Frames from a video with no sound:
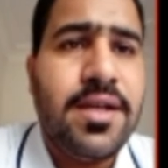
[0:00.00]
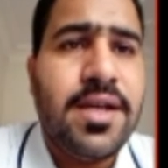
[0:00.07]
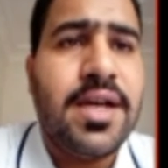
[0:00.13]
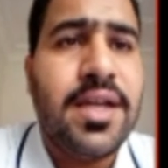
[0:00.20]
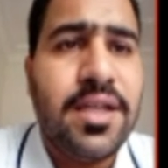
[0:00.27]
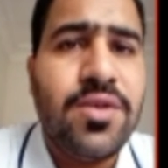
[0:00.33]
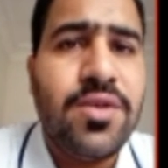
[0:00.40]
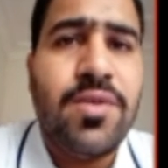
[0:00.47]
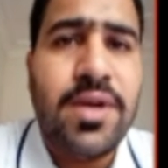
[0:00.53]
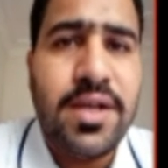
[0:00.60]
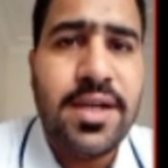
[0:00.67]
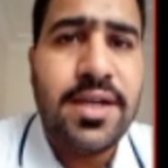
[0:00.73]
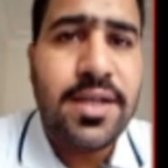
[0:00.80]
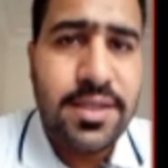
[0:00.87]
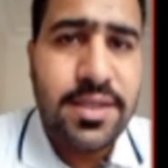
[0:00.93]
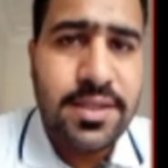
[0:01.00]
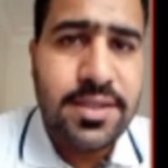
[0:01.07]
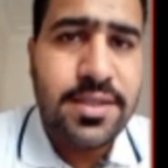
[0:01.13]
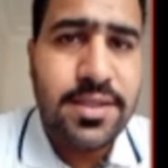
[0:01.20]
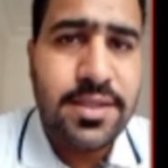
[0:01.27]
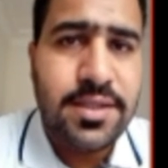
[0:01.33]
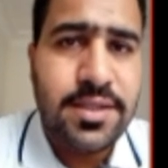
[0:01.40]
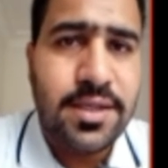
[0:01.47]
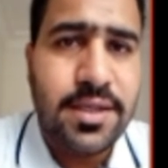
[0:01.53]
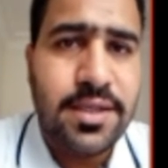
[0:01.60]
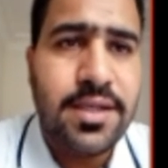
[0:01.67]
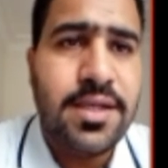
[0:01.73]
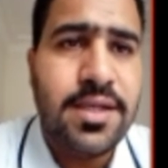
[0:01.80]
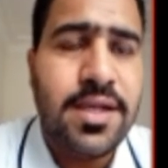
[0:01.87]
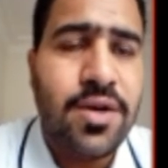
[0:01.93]
اكيد هو ناقص 6
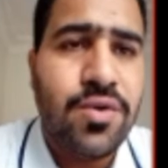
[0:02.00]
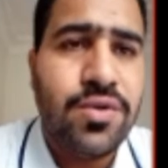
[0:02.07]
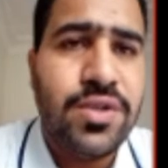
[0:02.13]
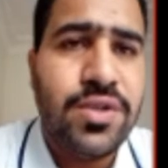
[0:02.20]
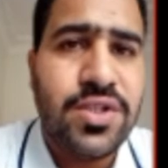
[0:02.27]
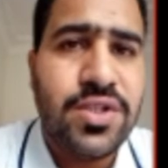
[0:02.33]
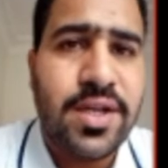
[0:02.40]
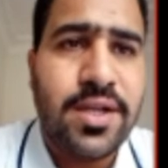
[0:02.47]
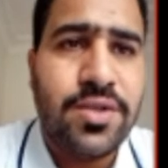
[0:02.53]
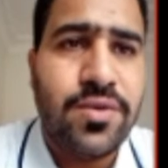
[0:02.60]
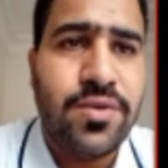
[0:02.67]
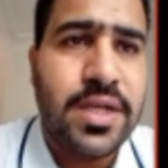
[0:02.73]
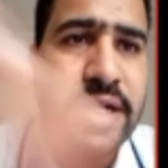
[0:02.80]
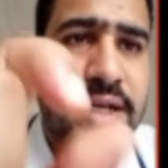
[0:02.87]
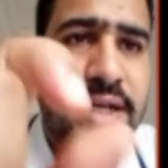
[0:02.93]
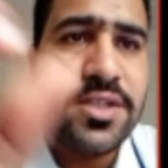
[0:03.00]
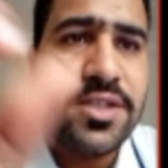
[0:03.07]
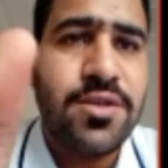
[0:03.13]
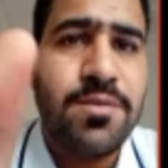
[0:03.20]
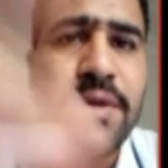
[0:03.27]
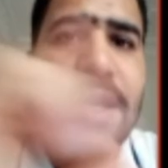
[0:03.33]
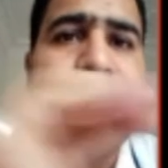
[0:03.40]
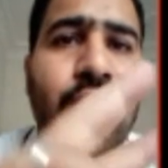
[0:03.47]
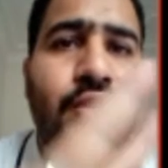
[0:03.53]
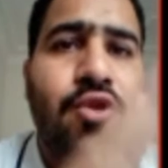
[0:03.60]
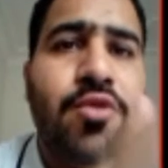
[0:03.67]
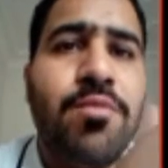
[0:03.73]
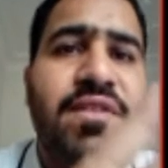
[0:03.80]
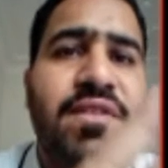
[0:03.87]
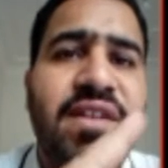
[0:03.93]
اذا ناخذ اشاره ناقص ثم
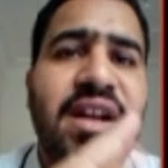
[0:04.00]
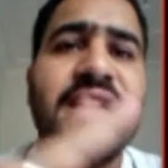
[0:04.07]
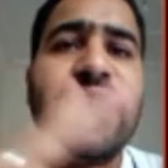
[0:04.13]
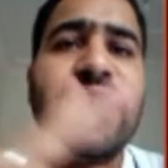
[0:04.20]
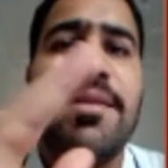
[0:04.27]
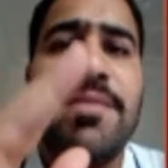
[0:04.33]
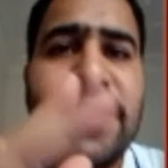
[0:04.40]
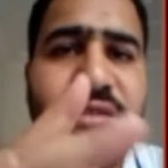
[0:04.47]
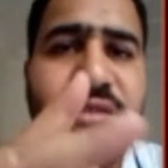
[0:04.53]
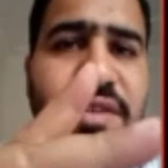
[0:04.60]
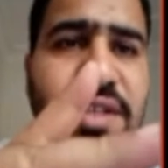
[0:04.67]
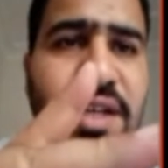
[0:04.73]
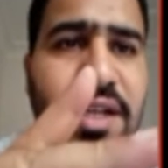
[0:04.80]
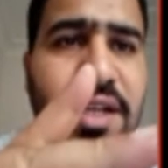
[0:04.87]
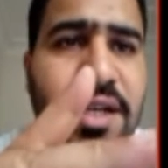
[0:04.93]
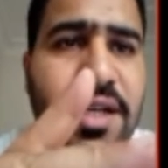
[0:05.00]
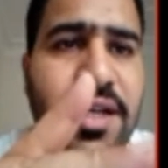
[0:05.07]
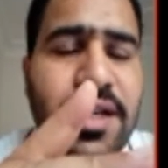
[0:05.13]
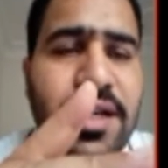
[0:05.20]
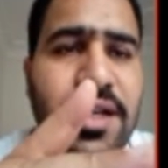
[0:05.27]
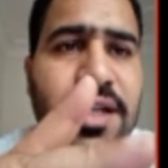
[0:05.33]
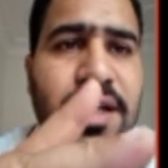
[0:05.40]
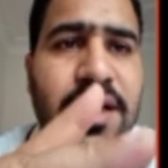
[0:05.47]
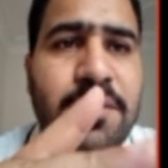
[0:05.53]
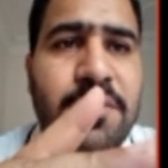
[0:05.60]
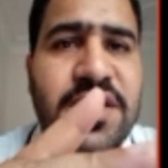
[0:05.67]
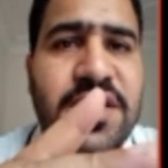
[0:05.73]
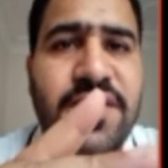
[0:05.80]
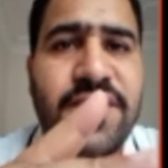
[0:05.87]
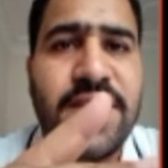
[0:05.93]
نقوم بالفرق بين المسافتين لان
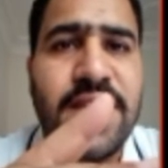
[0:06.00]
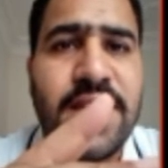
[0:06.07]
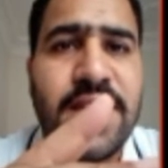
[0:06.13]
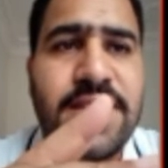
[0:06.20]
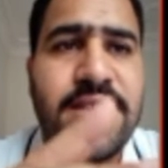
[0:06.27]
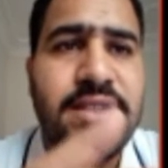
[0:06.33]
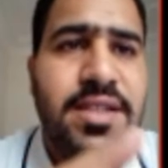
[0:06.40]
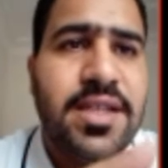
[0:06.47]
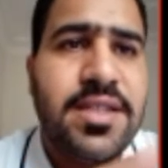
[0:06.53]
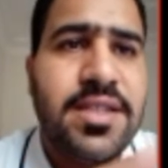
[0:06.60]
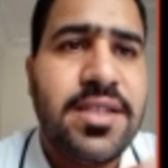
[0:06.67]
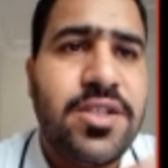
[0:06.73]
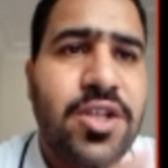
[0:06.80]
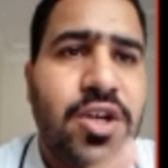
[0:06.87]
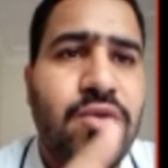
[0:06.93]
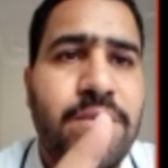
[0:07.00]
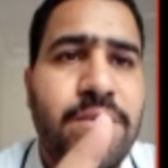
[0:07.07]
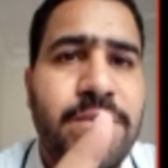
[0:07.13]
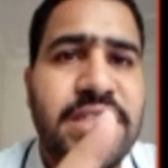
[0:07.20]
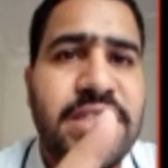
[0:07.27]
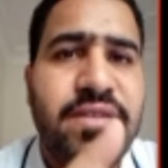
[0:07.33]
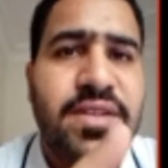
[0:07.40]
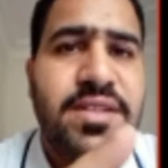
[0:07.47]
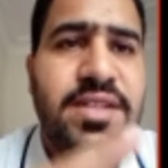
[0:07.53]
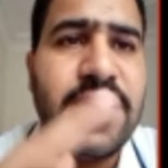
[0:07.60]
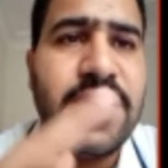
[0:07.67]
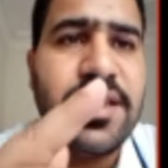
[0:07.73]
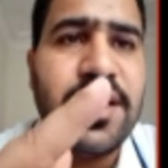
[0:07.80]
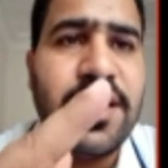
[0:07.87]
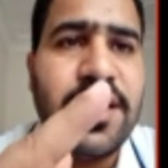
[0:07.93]
مسافه ناقص 6 هي 6 ومسافه
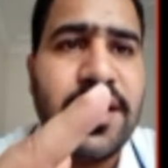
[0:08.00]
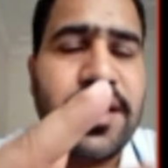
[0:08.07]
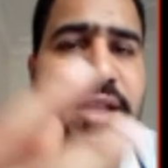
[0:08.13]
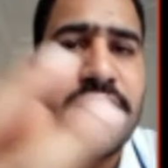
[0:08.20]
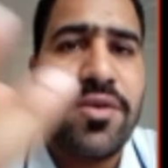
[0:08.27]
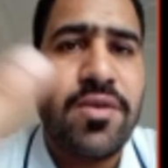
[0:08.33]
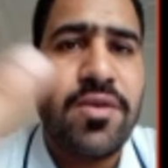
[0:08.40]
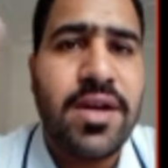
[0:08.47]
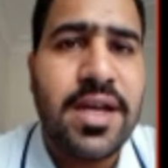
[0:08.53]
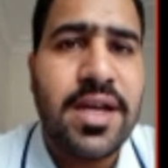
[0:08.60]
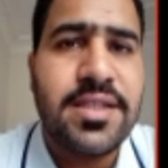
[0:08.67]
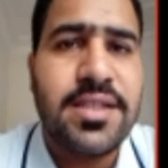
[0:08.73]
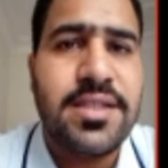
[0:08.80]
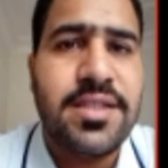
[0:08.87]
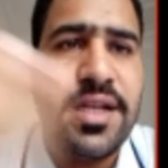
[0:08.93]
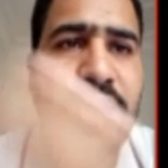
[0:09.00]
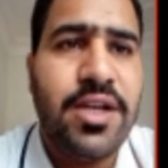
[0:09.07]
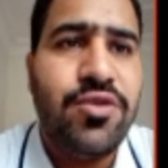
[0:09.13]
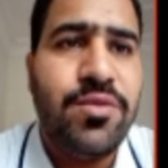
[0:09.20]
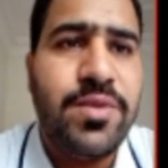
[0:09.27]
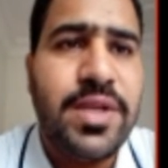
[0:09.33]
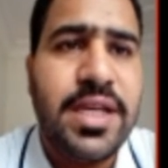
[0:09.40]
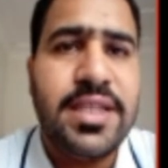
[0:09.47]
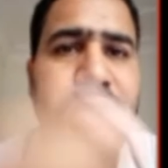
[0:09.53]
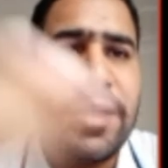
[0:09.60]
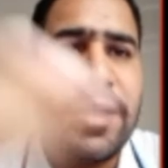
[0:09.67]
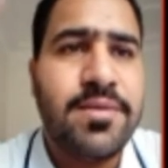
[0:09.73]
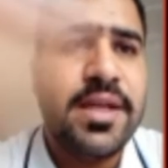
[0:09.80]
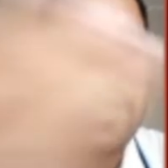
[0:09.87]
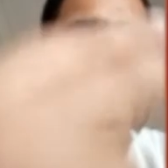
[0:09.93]
زائد 2 هي 2 دونك 6 نحيد منها
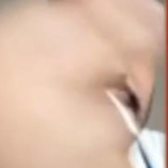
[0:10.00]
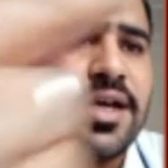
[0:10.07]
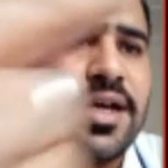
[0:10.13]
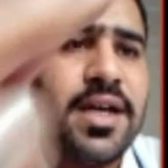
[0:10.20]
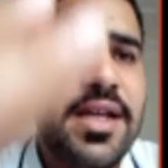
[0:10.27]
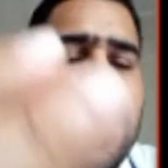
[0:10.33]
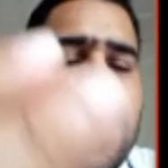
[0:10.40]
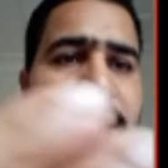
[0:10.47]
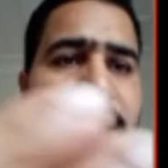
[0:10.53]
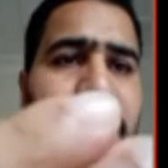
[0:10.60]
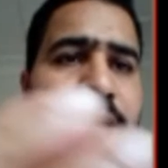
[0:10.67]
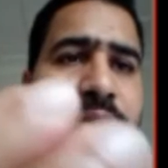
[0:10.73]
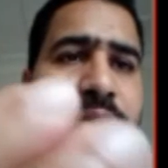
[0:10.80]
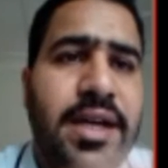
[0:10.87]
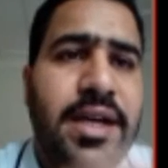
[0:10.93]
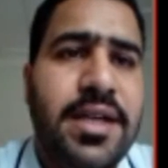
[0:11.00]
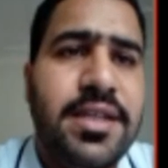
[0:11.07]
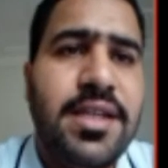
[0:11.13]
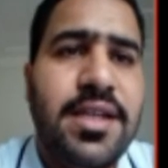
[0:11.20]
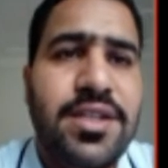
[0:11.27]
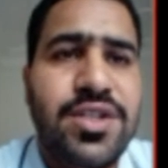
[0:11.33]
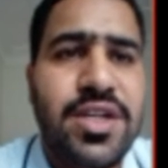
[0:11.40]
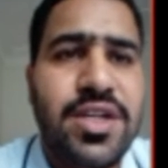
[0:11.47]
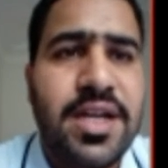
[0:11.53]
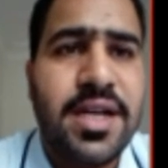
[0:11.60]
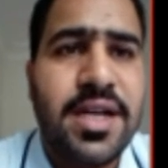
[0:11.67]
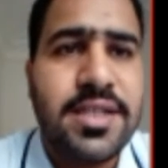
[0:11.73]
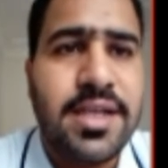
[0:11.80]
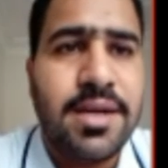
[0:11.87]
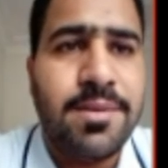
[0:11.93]
2 تبقى لنا 4 اذا النتيجه هي
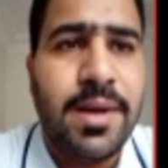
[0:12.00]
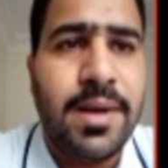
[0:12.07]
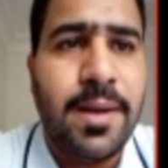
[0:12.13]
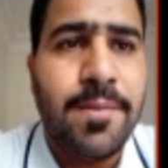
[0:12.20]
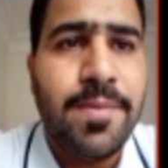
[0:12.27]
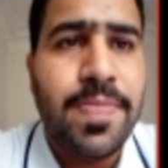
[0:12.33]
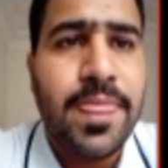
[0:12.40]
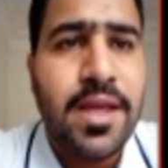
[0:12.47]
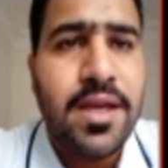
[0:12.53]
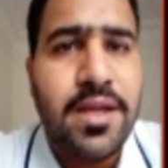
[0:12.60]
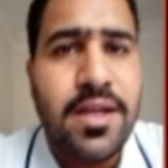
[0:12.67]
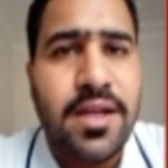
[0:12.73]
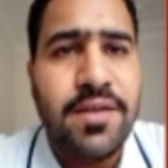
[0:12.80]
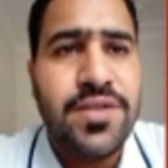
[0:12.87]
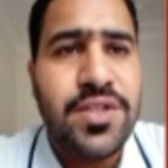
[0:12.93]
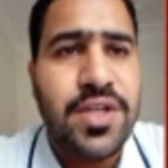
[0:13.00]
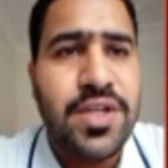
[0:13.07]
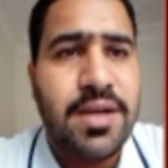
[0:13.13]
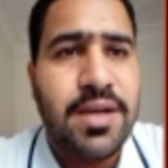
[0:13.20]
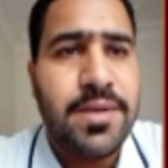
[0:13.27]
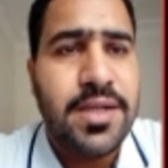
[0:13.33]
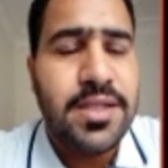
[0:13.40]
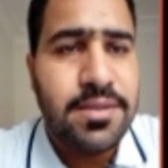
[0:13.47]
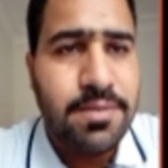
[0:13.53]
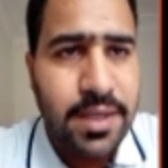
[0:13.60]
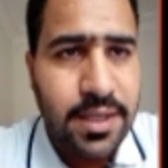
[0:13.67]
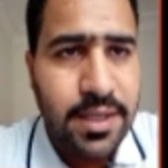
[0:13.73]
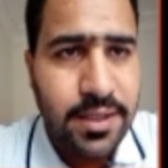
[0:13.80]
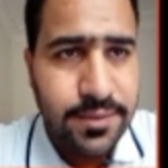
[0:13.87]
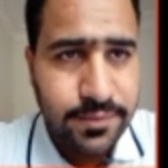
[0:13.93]
ناقص 4 نفس الشيء
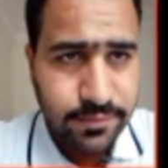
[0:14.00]
بالنسبه